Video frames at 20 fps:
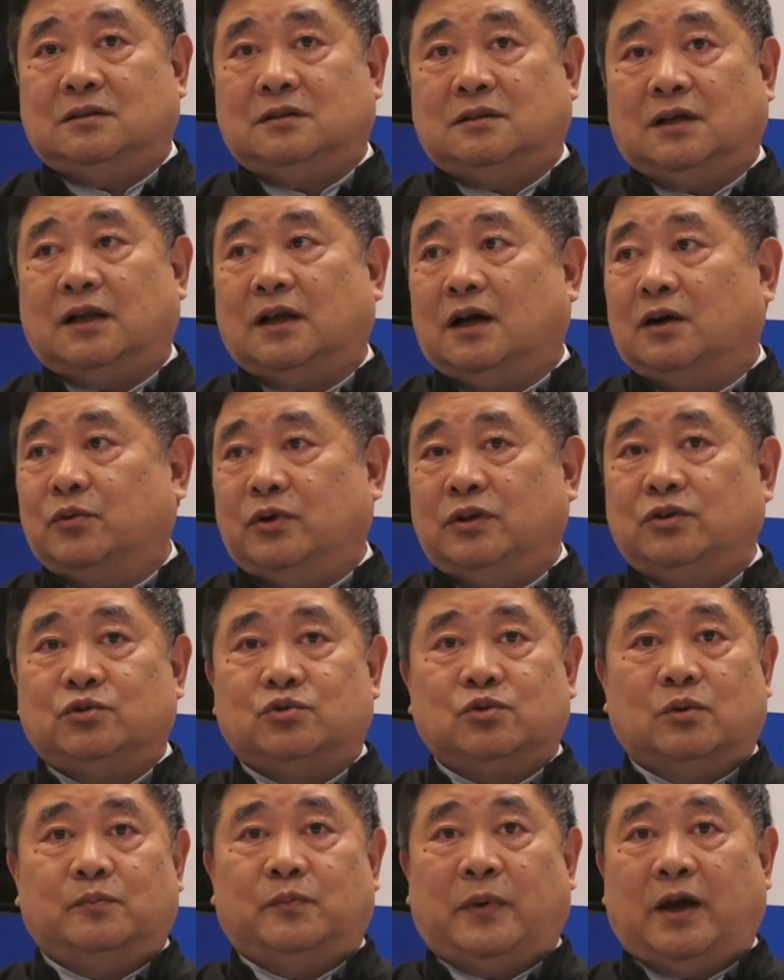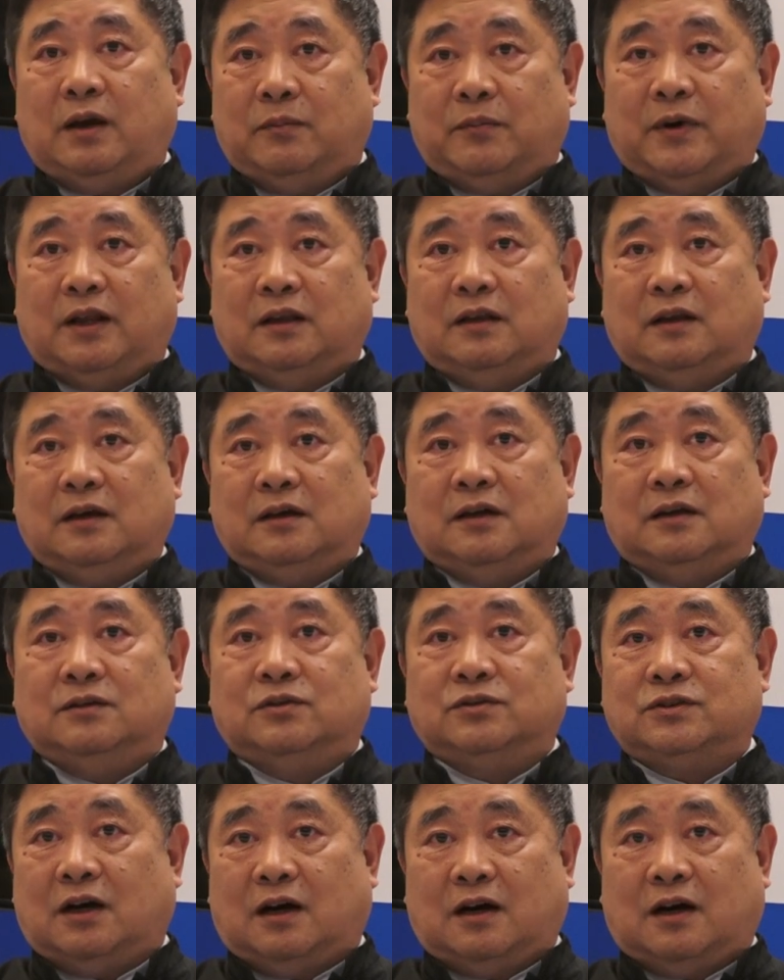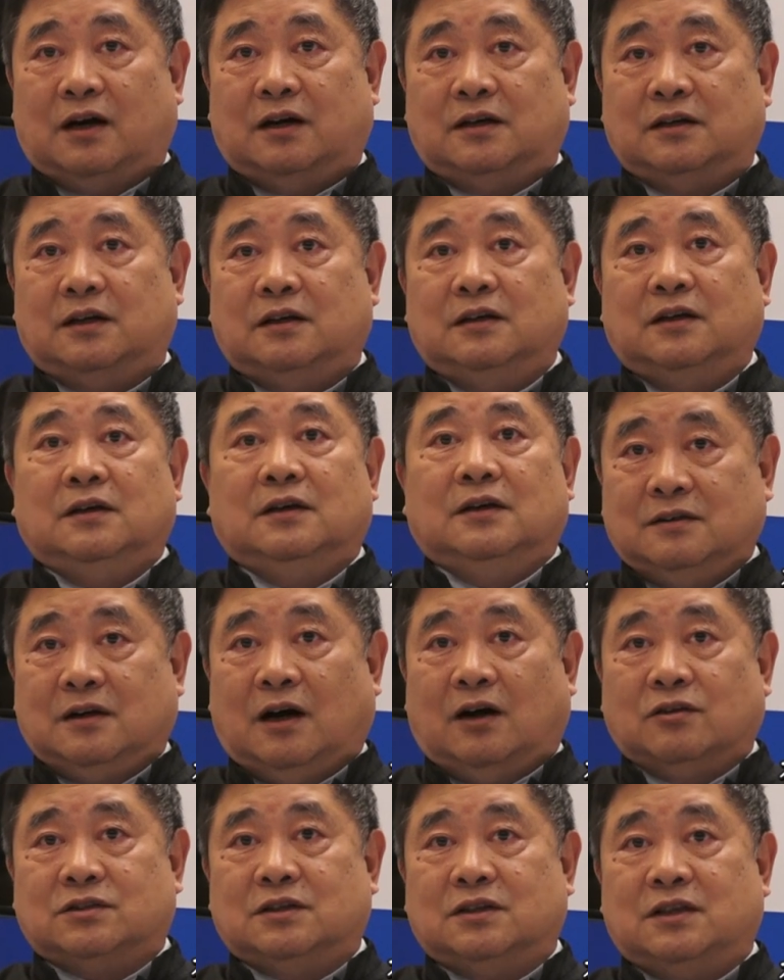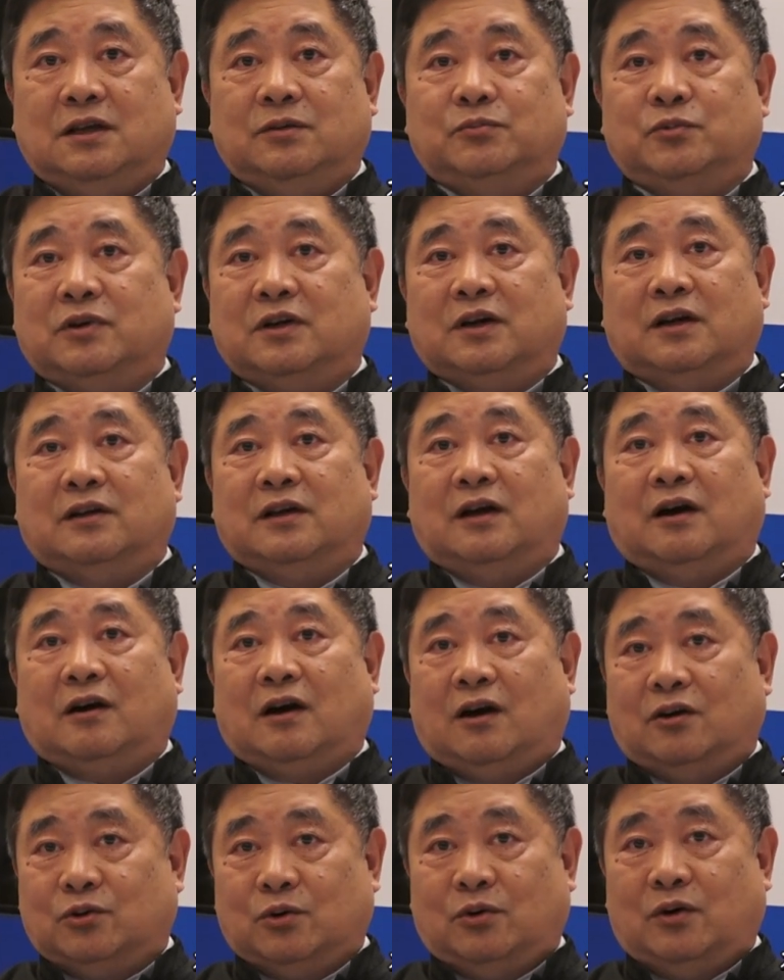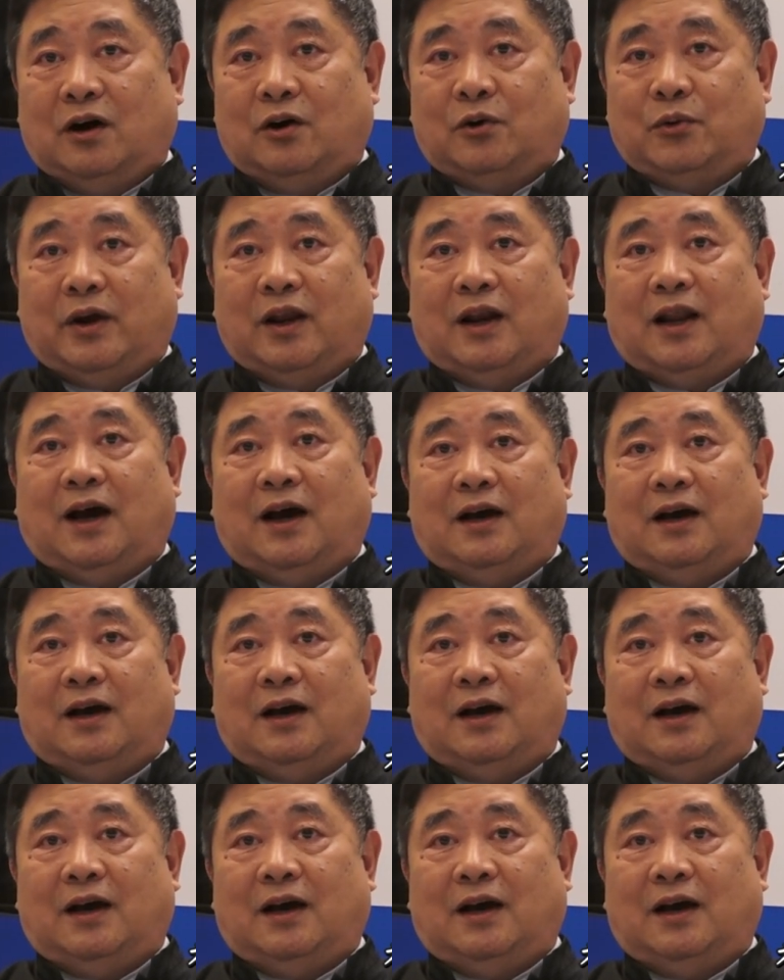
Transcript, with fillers: 大家回去准备吧，那个有小孩的考试题目可能要考冬奥会了